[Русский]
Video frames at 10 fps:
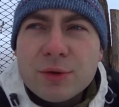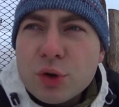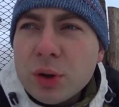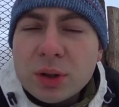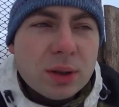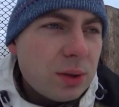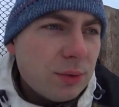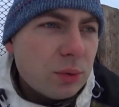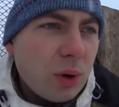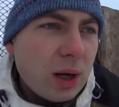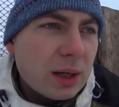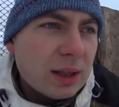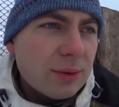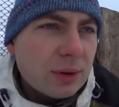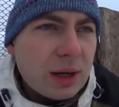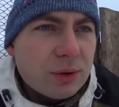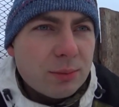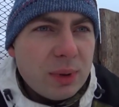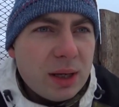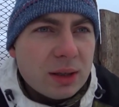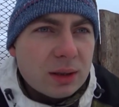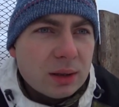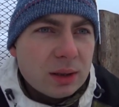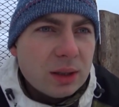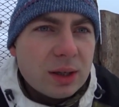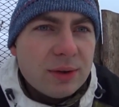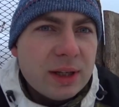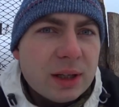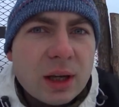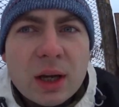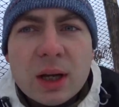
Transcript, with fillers: Все это индивидуально. И вот так вот мерить и говорить,